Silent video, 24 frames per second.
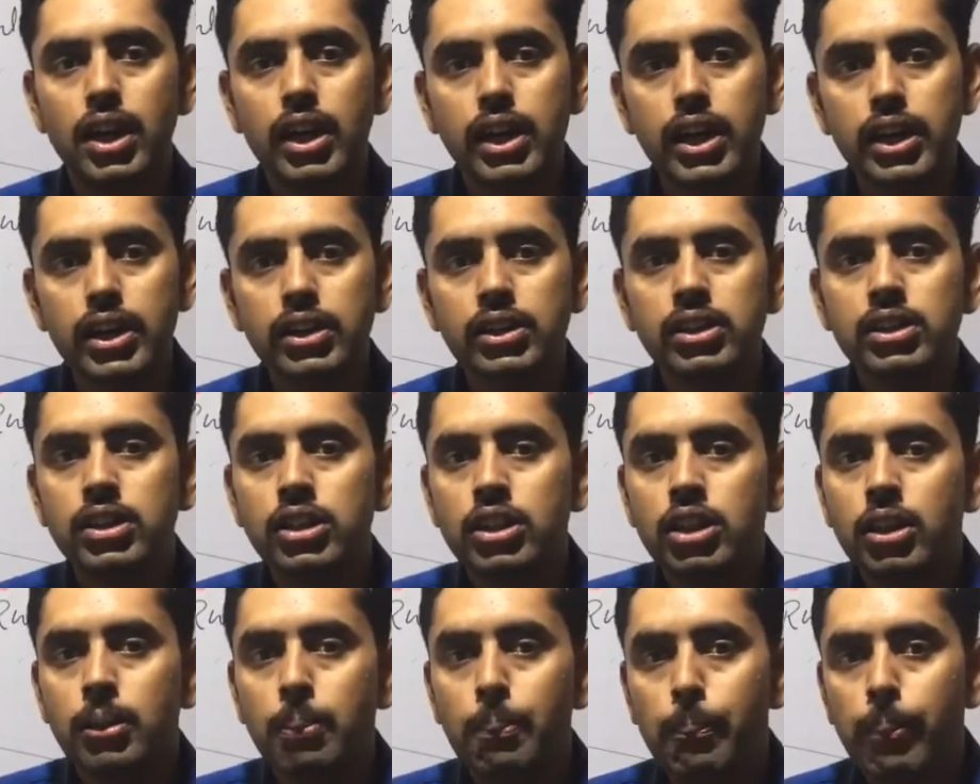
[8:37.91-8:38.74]
अगर
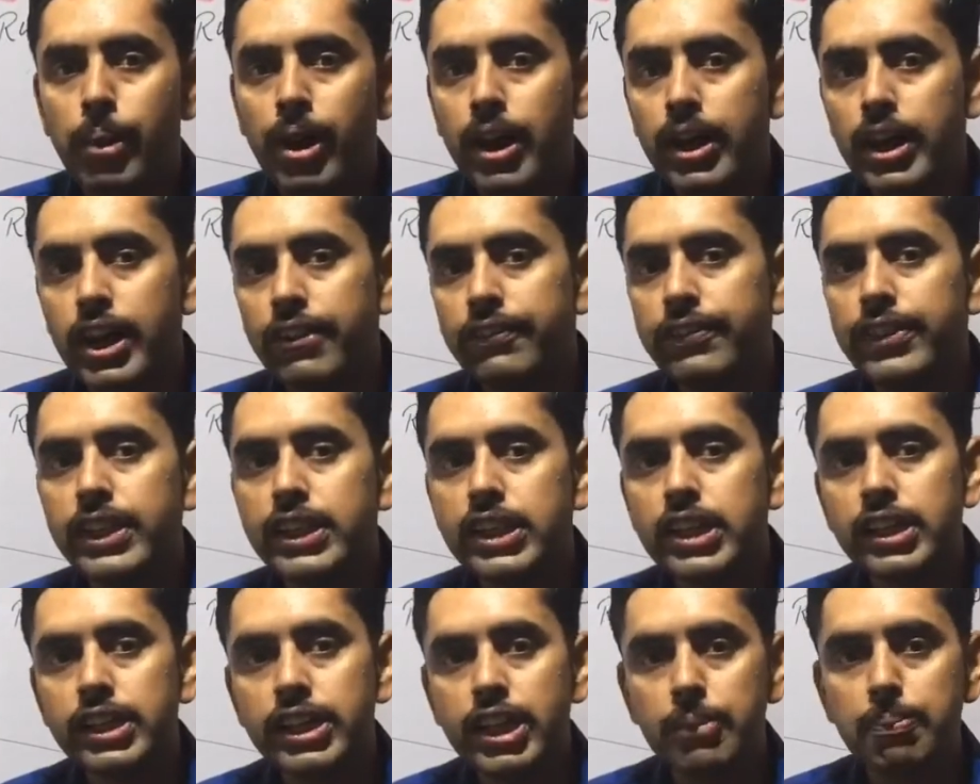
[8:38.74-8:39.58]
12
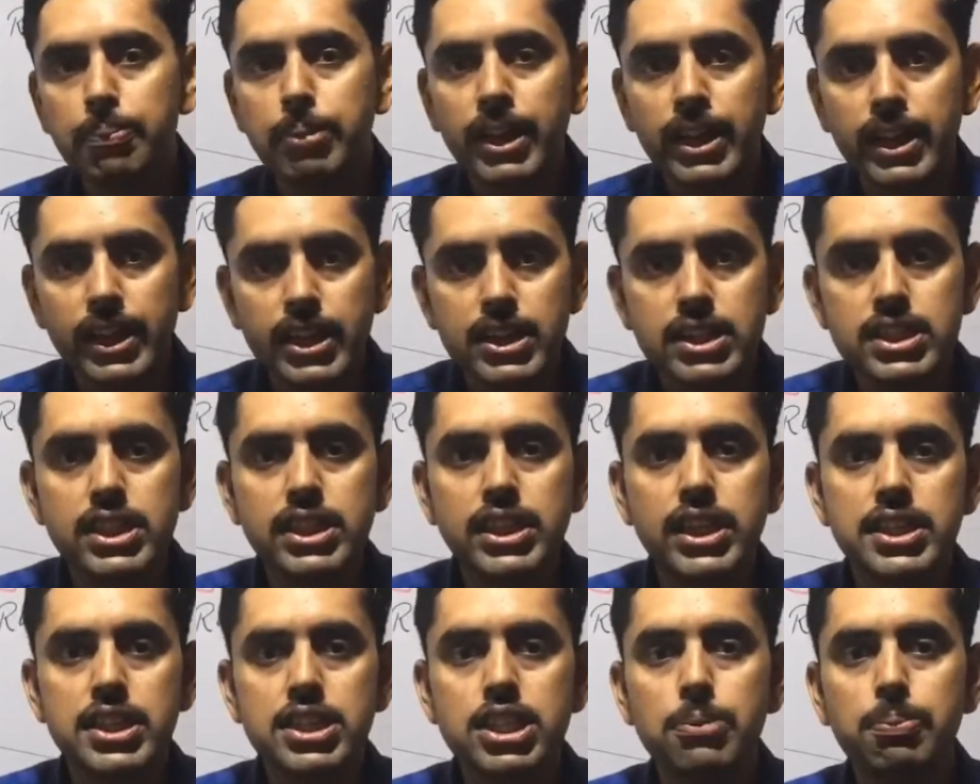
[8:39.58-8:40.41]
वीक तक की
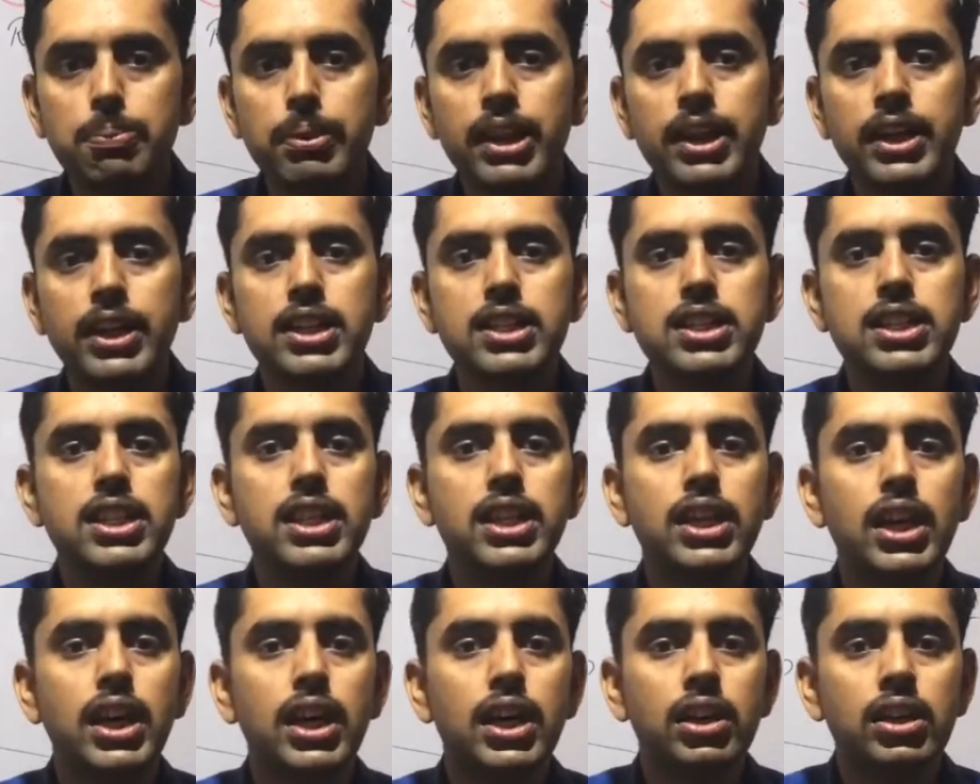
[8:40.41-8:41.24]
प्रेगनेंसी है जैसे
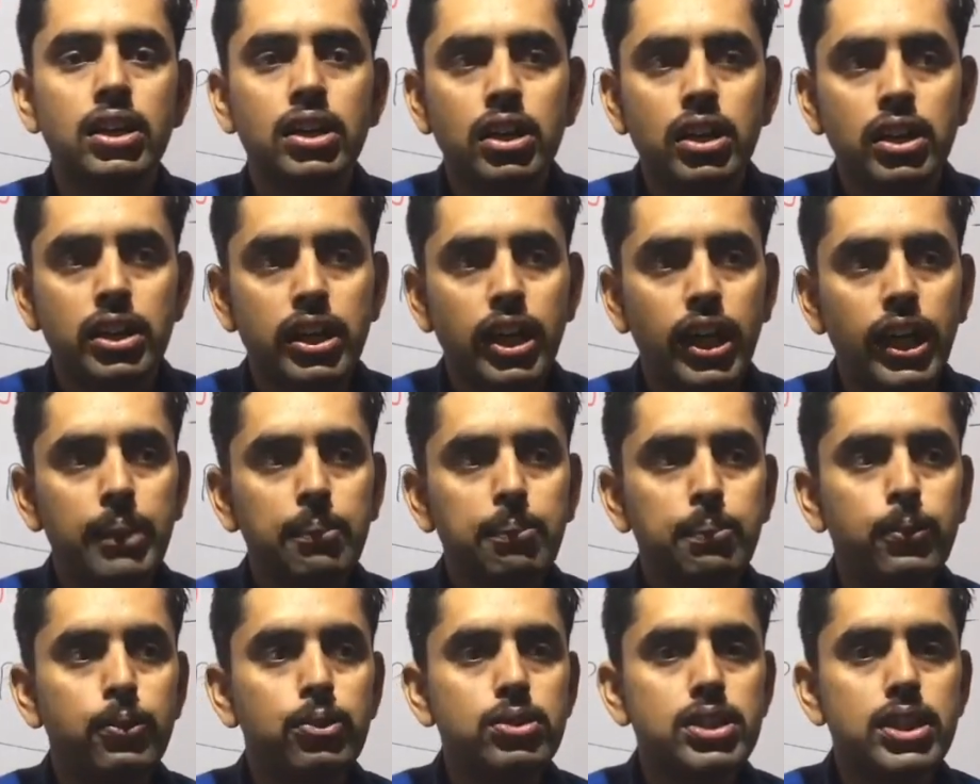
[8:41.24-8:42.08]
प्रेगनेंसी का
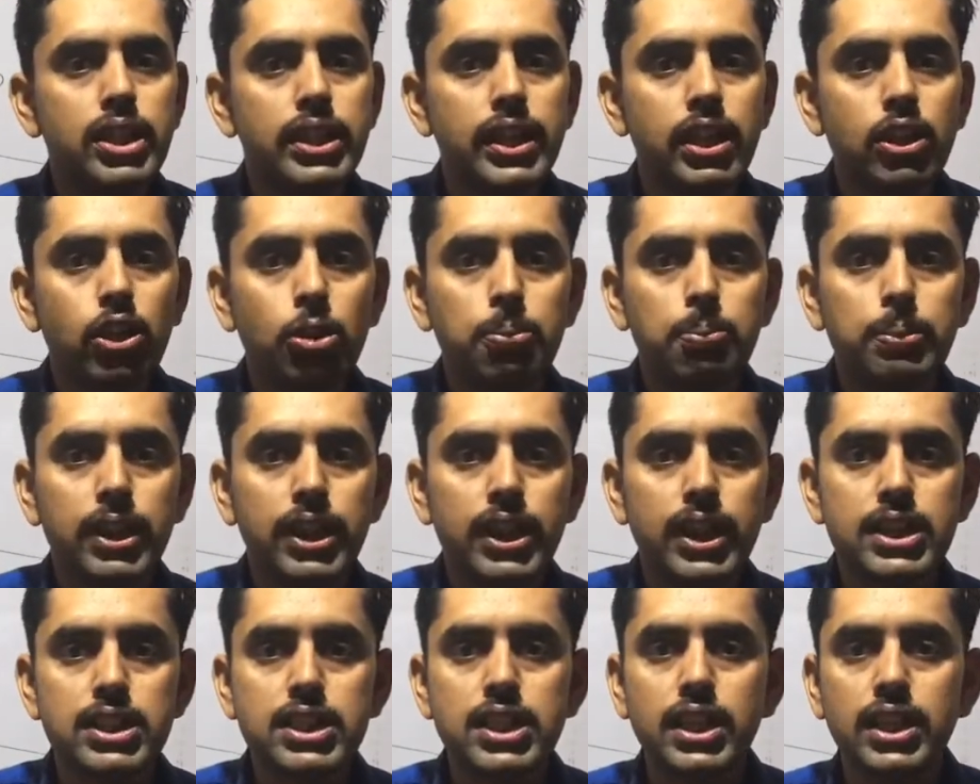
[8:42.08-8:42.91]
टाइम पूछते हैं और
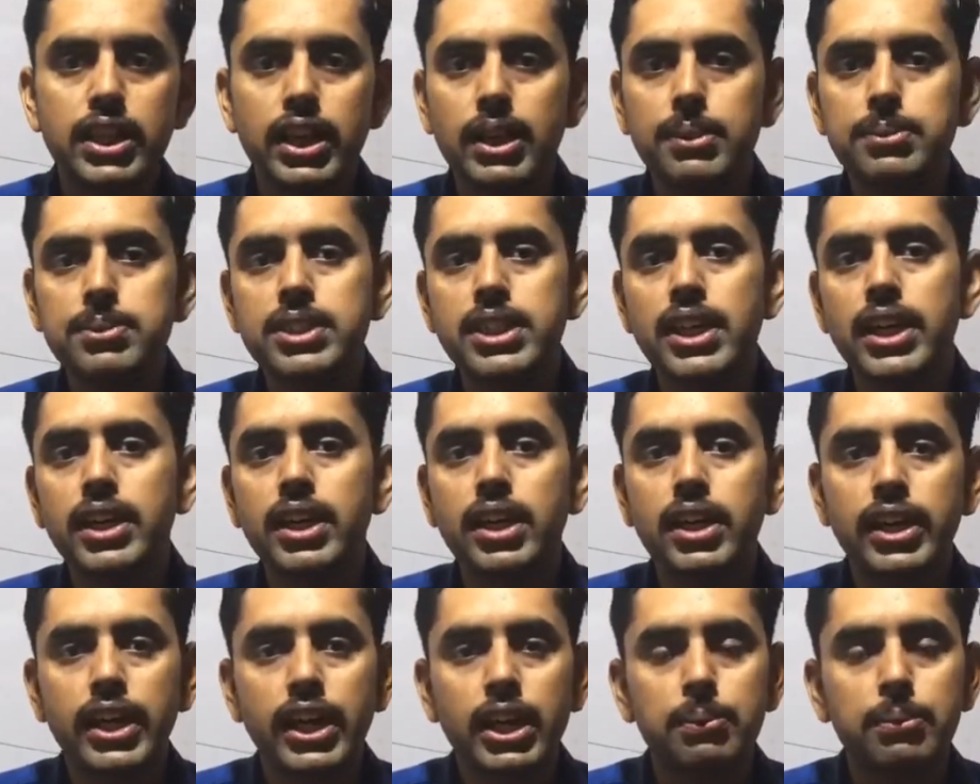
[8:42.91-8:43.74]
प्रेगनेंसी टाइम चेक
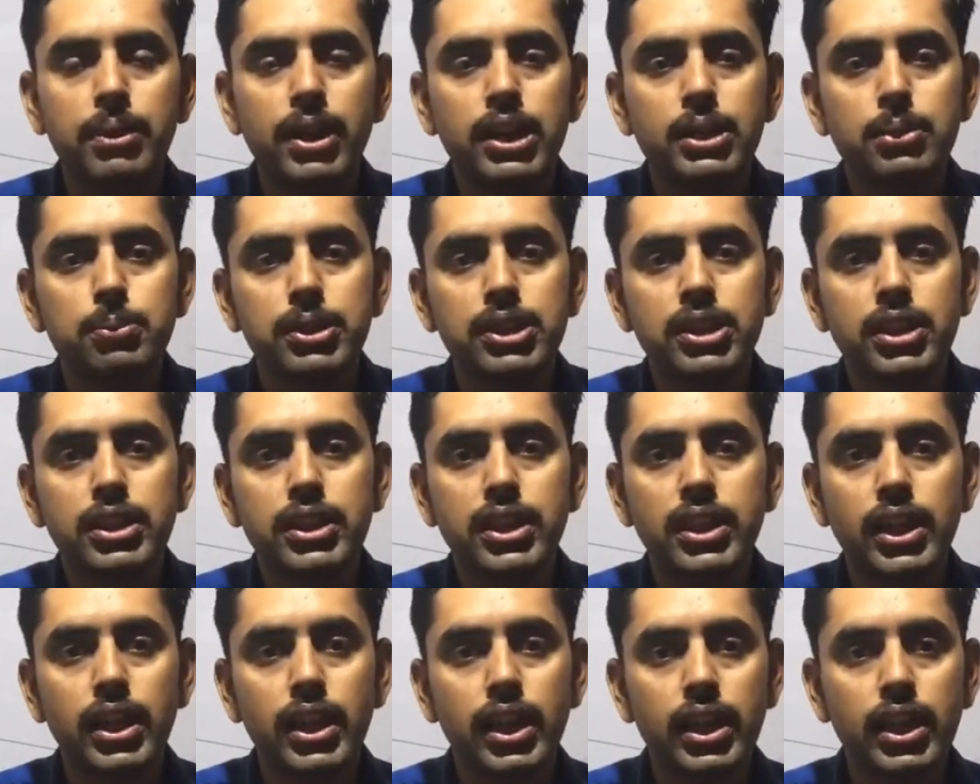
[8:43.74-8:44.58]
करने के बाद
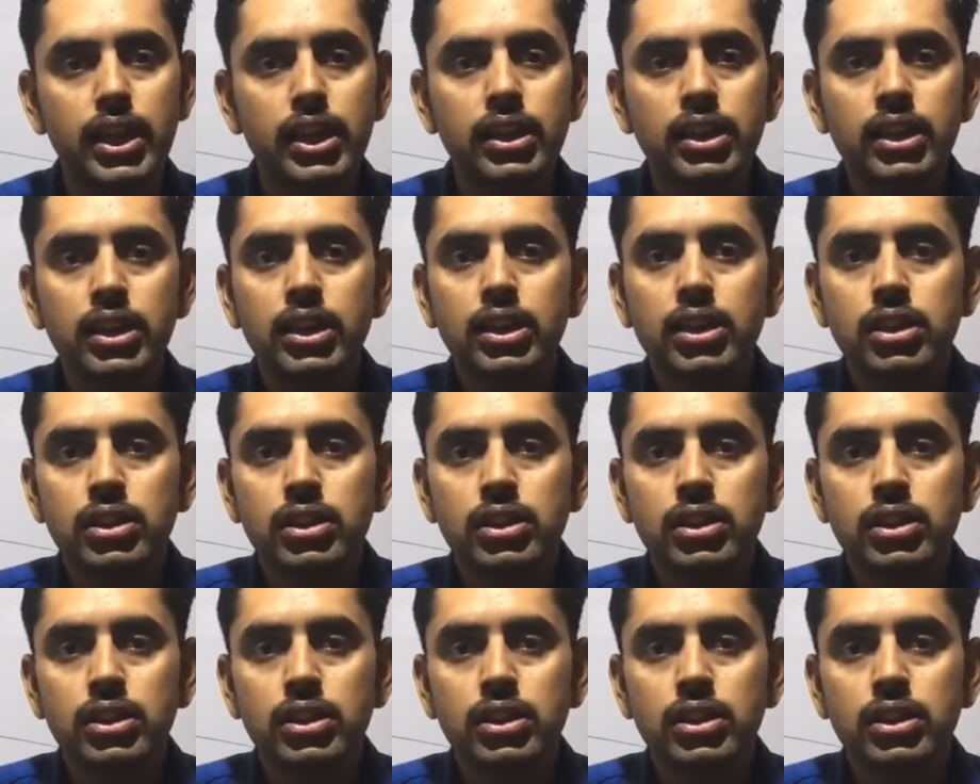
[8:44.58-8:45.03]
बताते हैं अगर